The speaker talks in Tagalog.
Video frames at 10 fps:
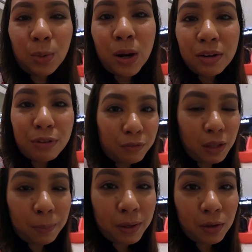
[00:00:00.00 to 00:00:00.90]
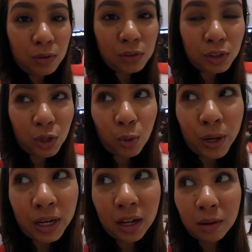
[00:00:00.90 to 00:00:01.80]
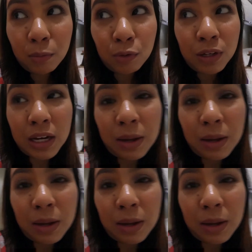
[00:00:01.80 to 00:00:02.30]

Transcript: 150 pa yung showing ng movie